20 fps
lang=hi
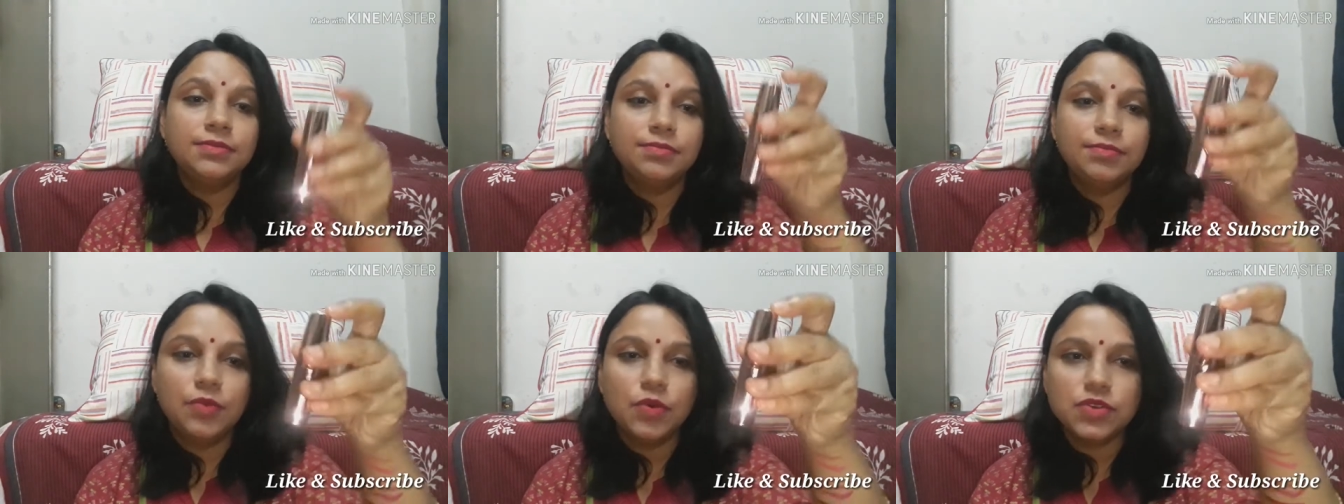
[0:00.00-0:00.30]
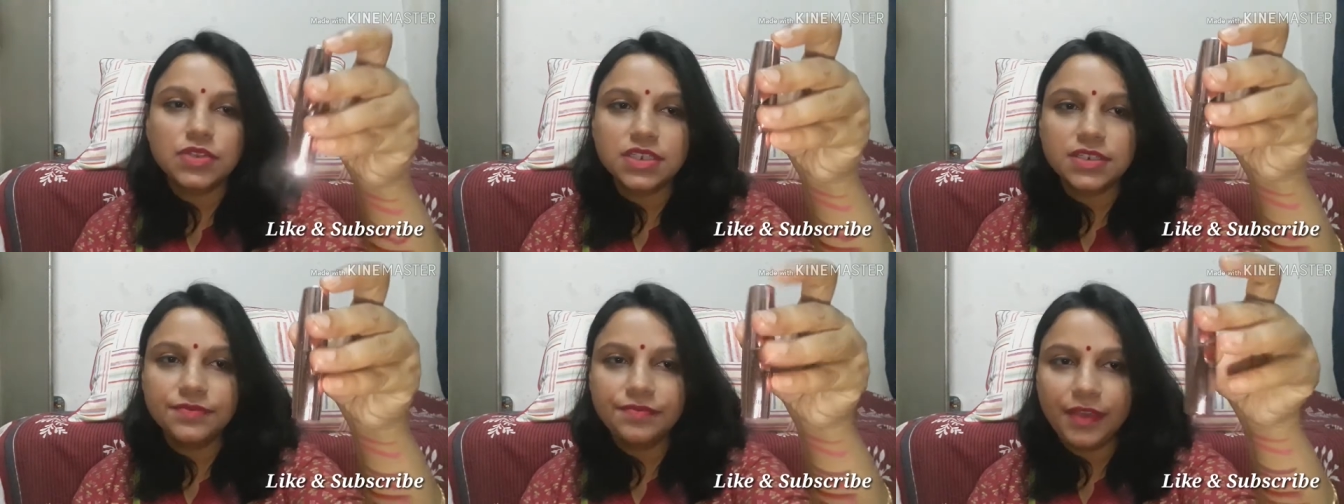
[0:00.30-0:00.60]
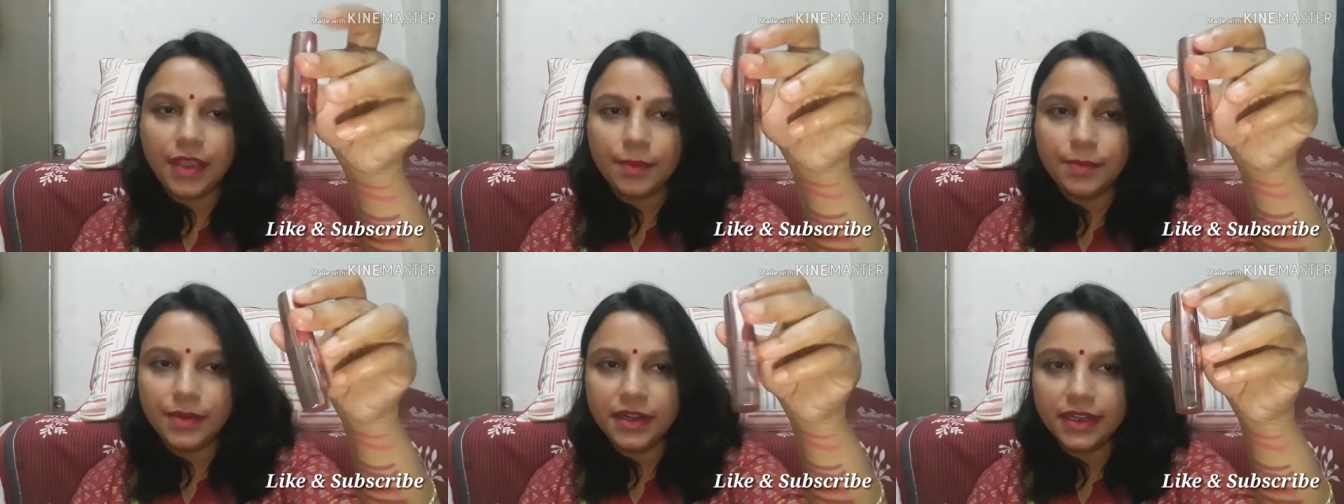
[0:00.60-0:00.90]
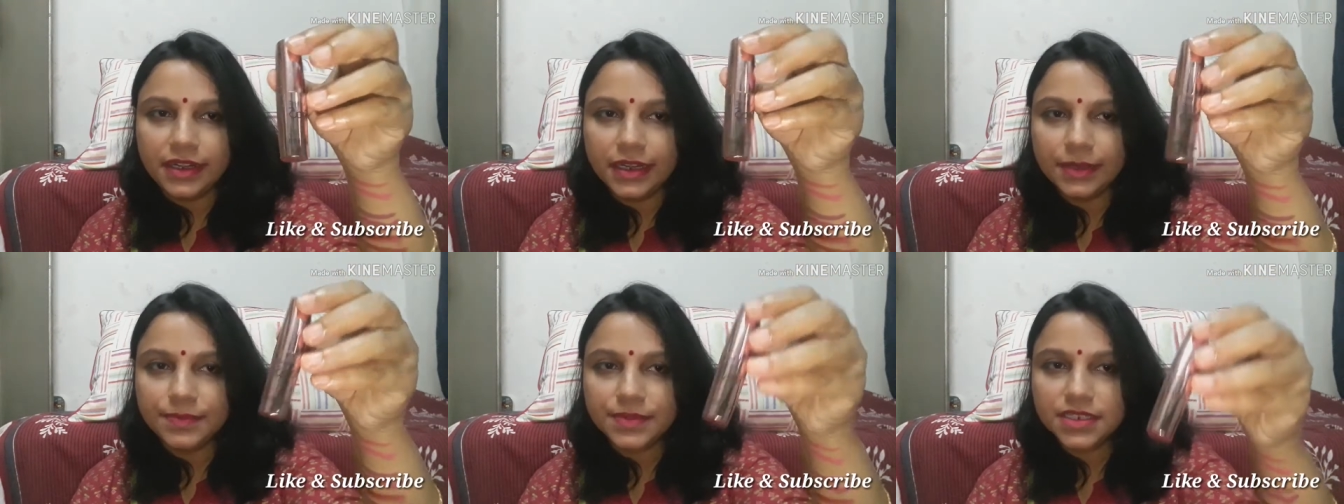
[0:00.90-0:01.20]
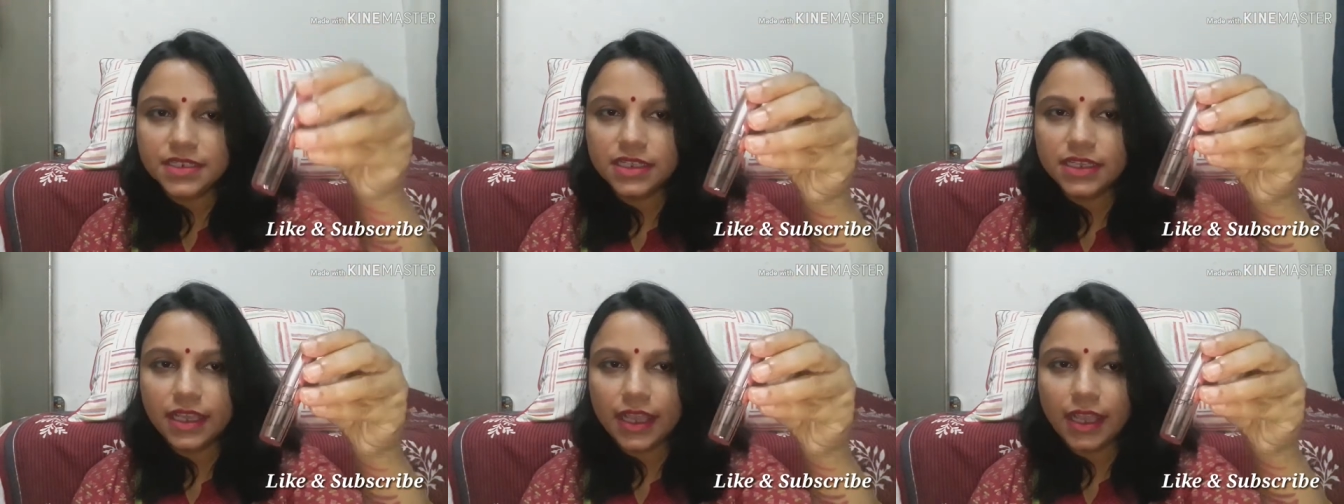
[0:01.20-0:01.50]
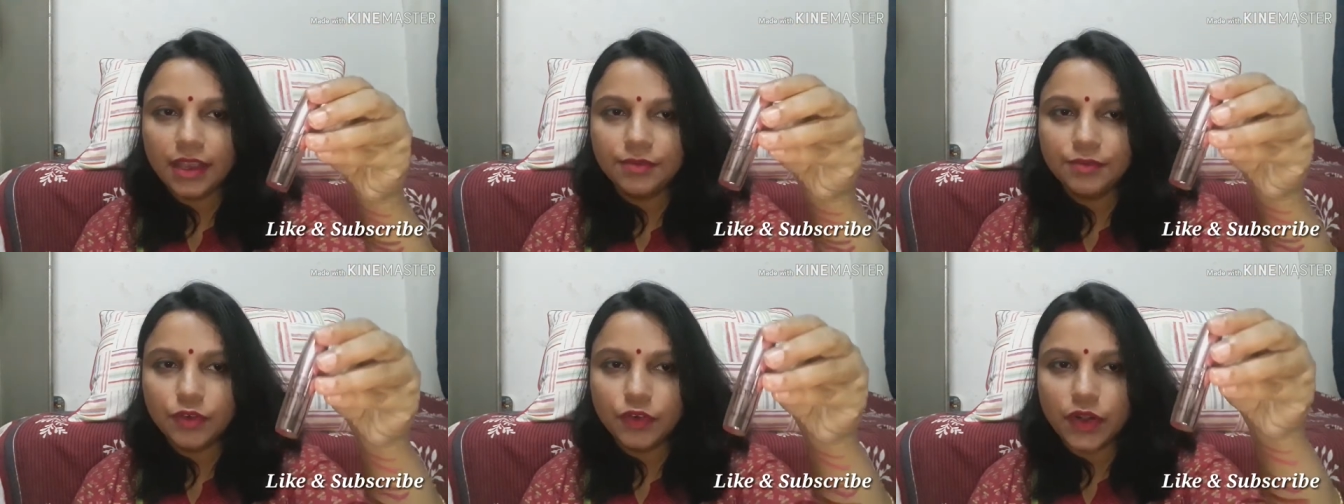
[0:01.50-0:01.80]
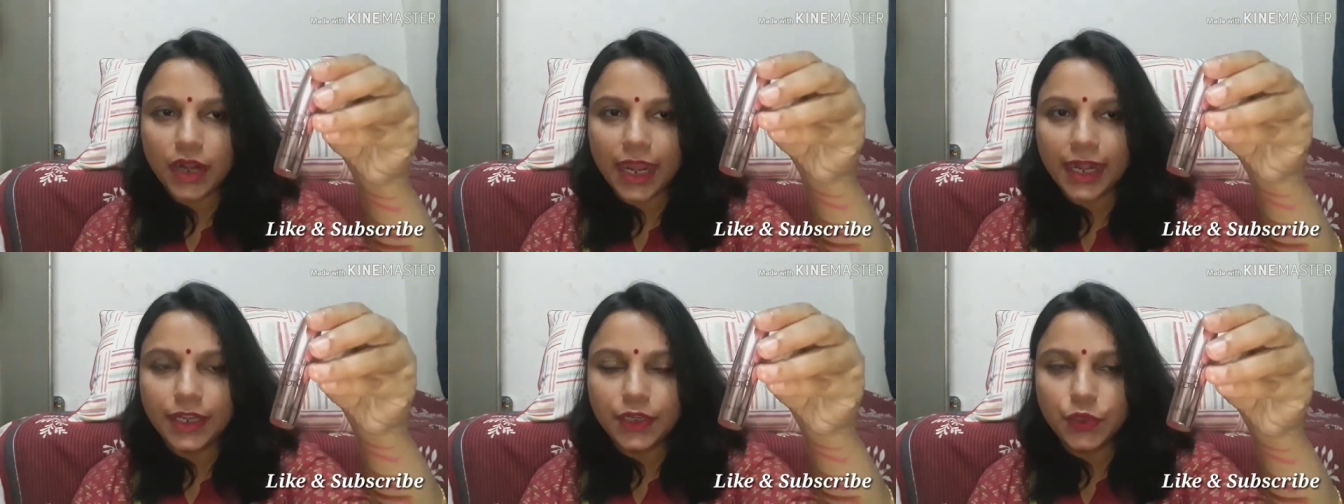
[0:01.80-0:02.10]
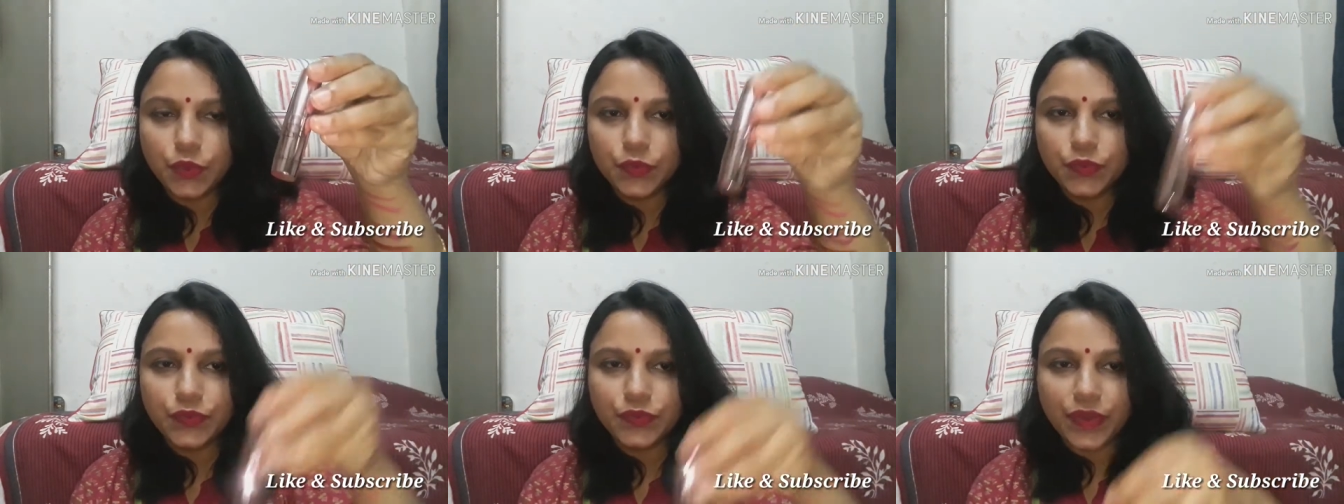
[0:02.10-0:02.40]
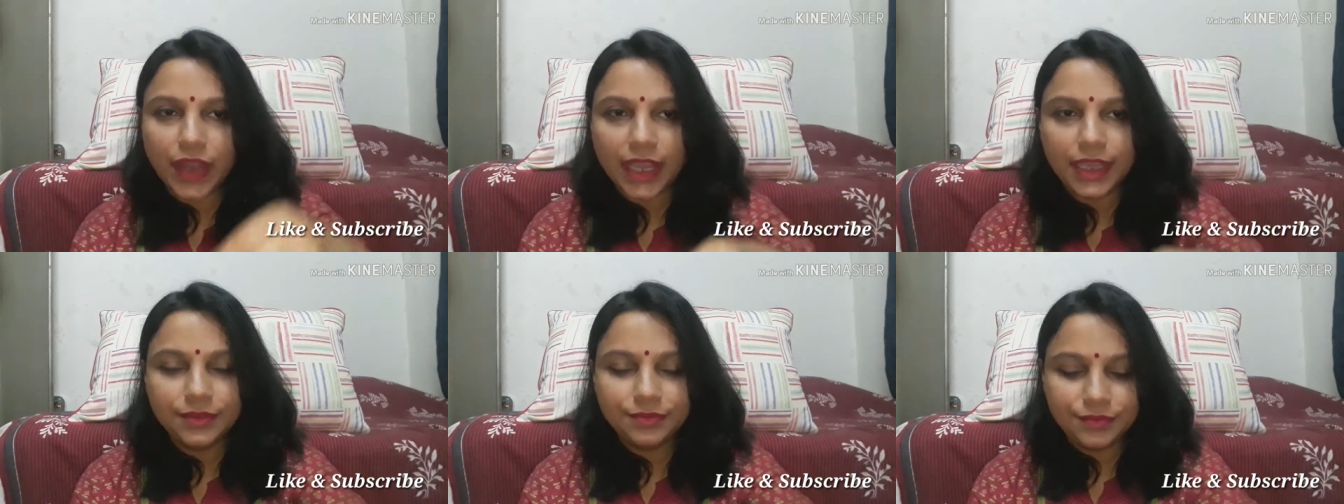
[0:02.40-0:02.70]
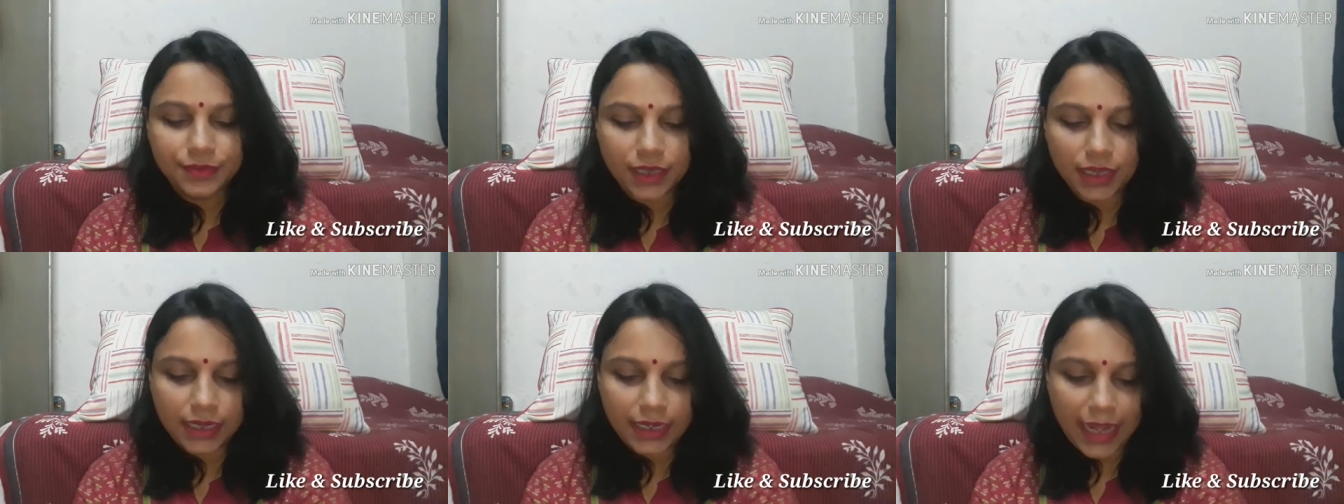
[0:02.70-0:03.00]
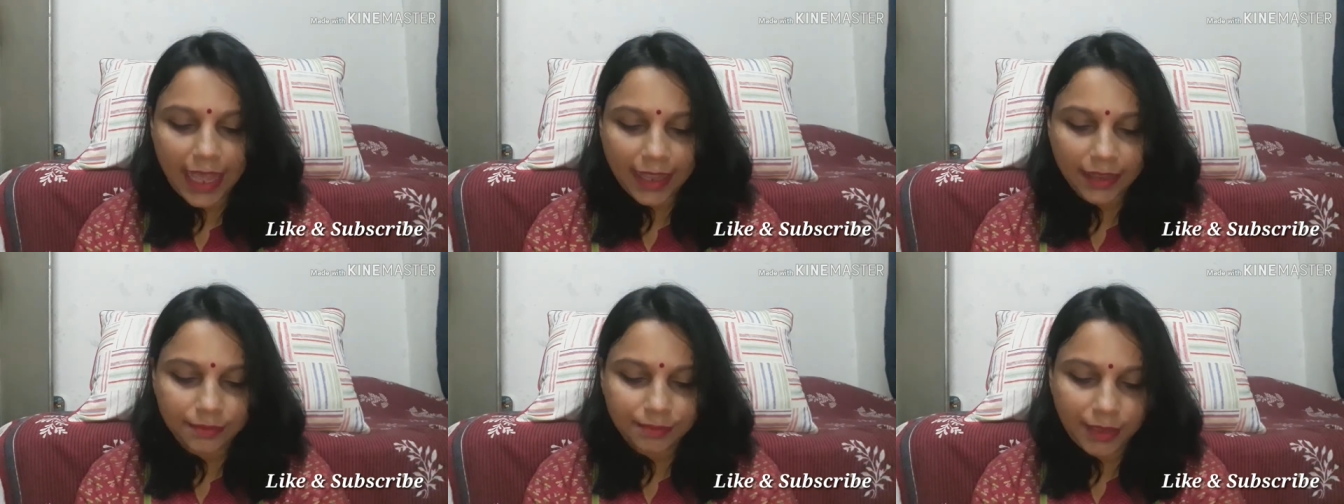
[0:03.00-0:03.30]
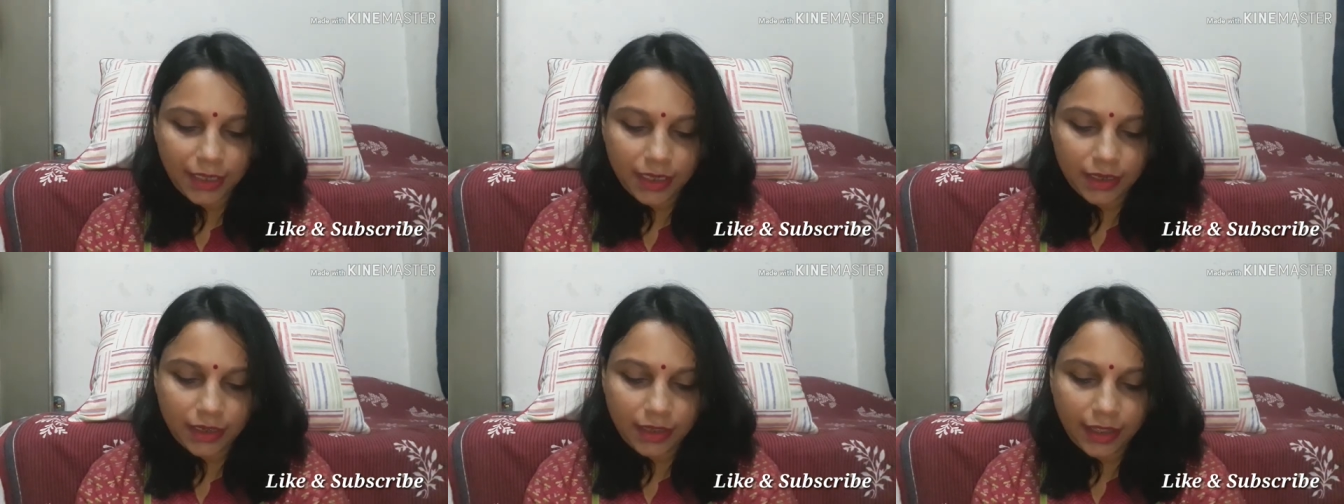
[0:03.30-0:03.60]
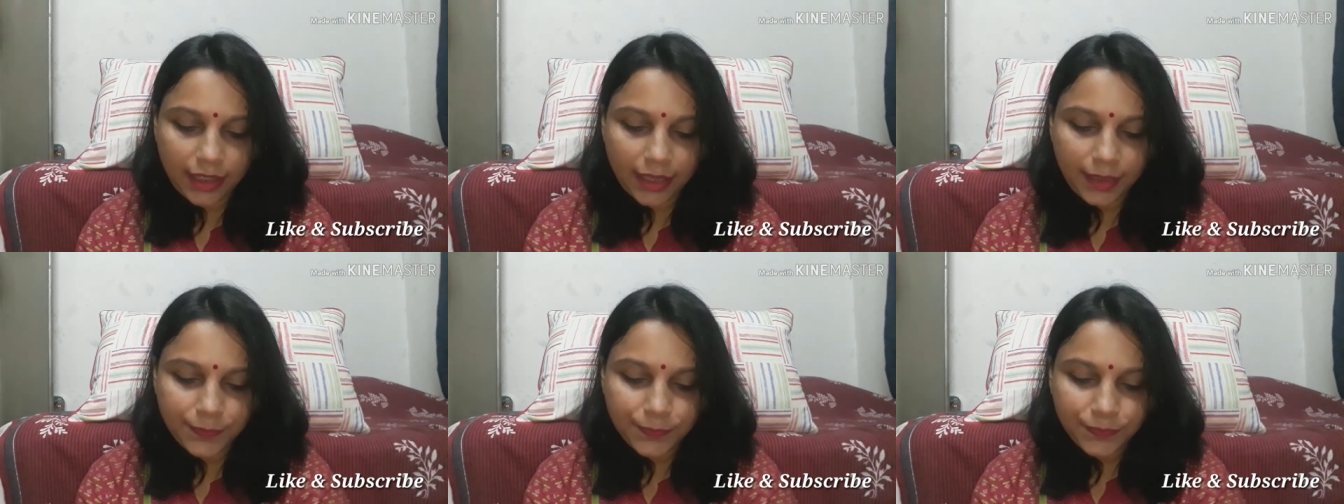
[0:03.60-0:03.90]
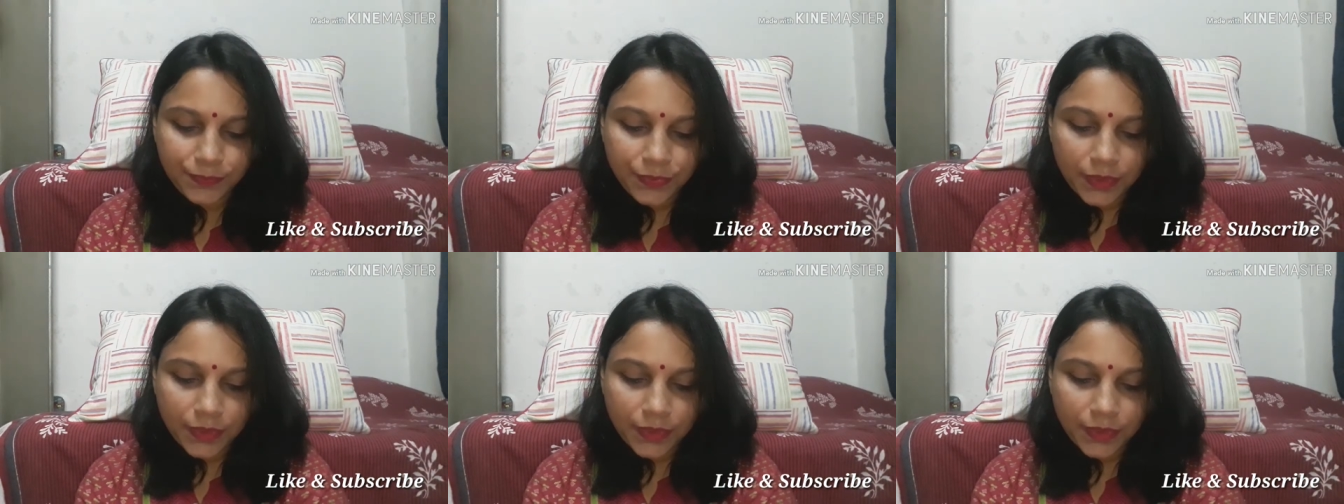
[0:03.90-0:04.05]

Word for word: मोस्ट फेवरेट लिपस्टिक है वो नाइन टू फाइव का लैक्मे का है